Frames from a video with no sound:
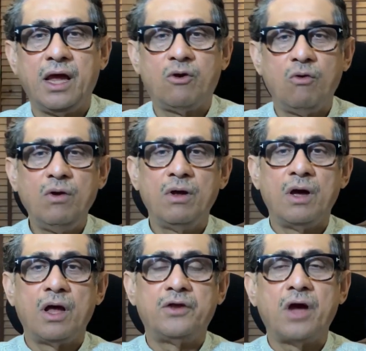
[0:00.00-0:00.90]
এখন
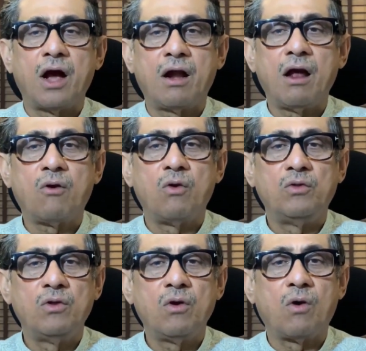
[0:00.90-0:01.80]
ঝাঁকড়া
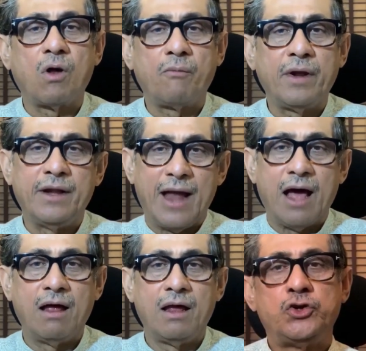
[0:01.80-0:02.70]
কন্দল করবেন না
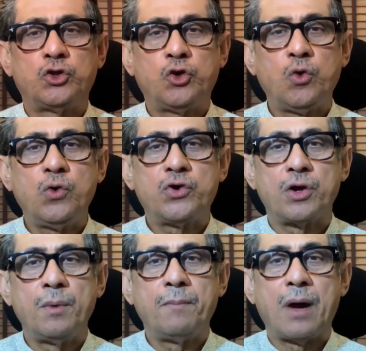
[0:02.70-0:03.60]
যতটুকু
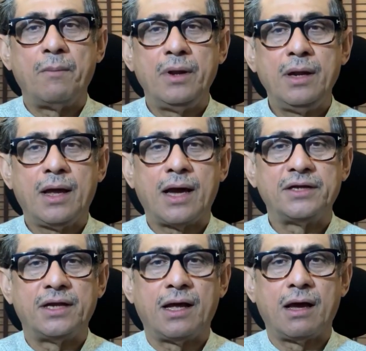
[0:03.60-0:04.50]
সময় পাবেন
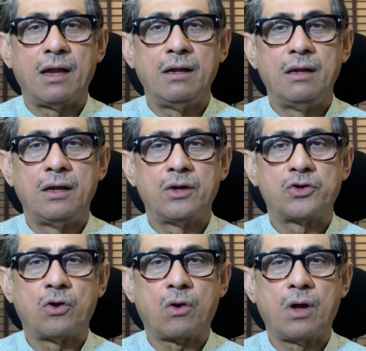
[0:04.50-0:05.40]
কাজে লাগান
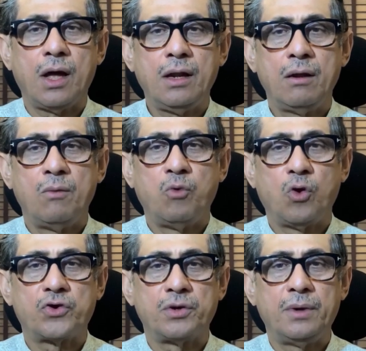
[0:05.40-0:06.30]
সরকার
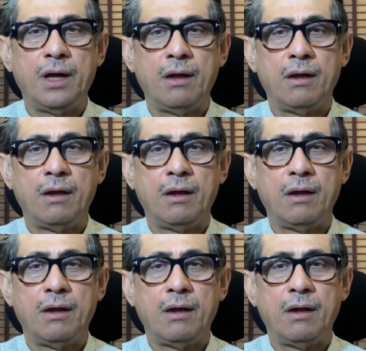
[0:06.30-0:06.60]
পুরসভা